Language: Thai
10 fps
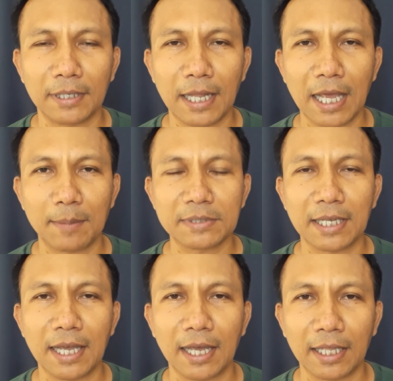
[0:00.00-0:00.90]
น้ำสะ
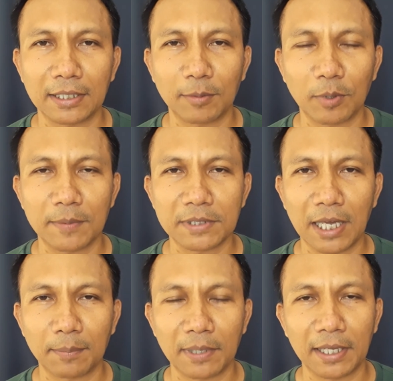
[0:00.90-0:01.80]
อาดทำความสะอา
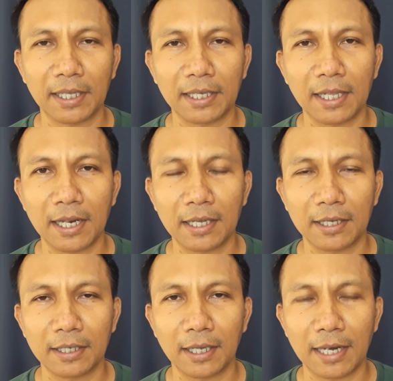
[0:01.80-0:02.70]
ดแผล
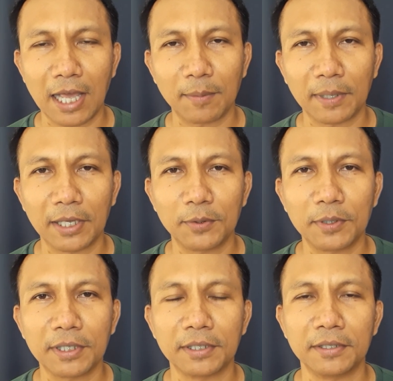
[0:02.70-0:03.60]
ล้างแผลด้วย